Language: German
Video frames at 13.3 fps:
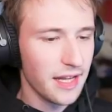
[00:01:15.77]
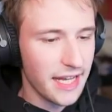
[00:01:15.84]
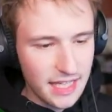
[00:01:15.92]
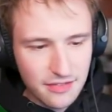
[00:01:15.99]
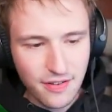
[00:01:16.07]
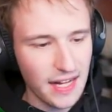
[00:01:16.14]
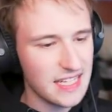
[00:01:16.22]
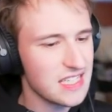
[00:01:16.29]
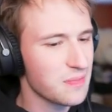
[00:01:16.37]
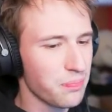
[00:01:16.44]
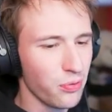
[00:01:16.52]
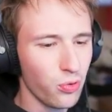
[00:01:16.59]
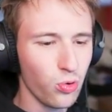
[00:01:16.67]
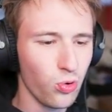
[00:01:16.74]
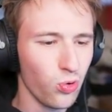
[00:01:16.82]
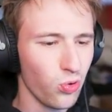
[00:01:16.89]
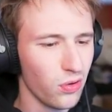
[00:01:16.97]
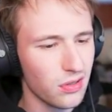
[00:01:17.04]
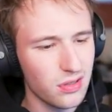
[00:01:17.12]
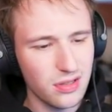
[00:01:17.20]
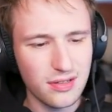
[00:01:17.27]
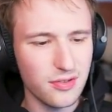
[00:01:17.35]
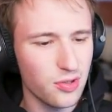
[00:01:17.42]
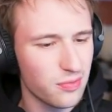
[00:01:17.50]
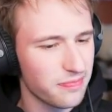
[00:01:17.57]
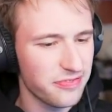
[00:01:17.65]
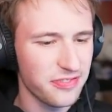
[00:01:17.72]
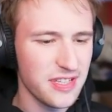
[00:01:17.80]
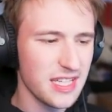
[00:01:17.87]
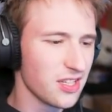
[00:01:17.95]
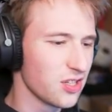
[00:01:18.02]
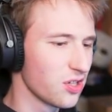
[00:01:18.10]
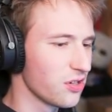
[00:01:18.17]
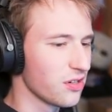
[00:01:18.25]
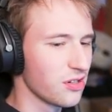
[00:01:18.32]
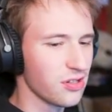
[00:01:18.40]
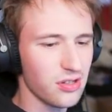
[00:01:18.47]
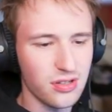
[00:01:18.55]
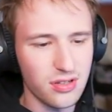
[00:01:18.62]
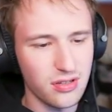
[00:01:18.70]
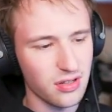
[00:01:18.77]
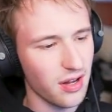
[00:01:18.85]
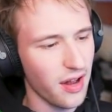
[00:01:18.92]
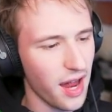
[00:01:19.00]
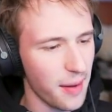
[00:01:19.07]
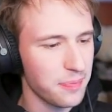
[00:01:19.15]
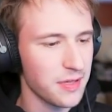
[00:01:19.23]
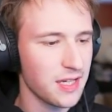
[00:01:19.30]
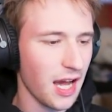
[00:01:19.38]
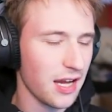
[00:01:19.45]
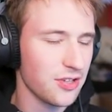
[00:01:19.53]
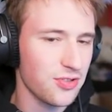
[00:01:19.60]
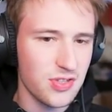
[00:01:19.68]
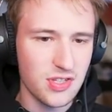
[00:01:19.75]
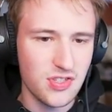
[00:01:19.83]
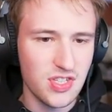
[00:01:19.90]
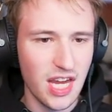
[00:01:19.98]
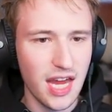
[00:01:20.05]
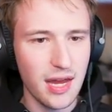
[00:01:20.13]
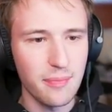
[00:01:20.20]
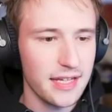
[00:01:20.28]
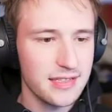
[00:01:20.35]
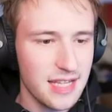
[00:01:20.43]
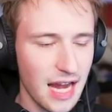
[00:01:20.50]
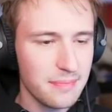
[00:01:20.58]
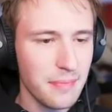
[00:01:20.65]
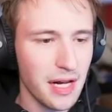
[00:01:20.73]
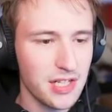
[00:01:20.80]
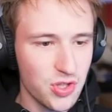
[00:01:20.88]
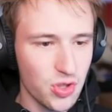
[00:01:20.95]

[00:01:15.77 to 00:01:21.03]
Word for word: Ein Hinweisbuch, viel Glück, Happy Cactus Escape. Ich sag mal